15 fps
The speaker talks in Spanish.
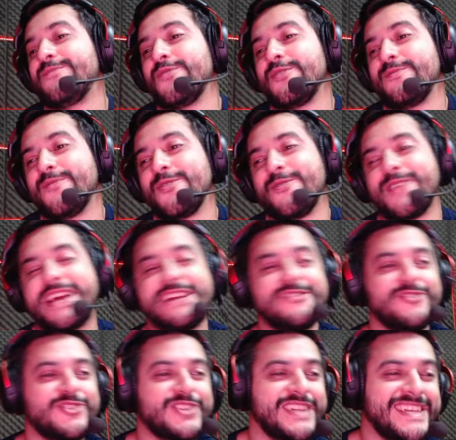Muy, muy buenas
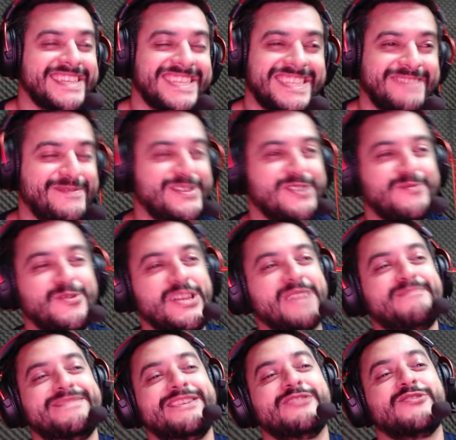noches. Video muy
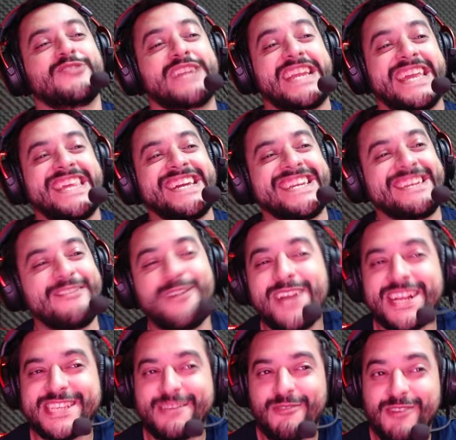épico que querían que
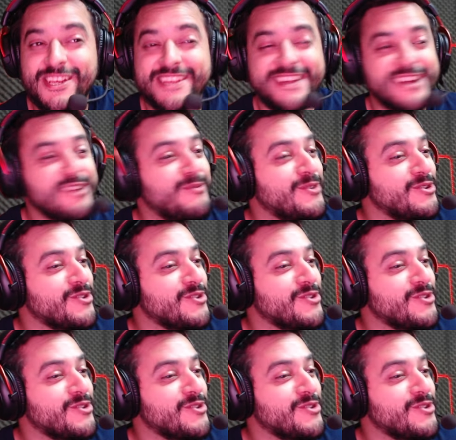vea. Che, me estaban como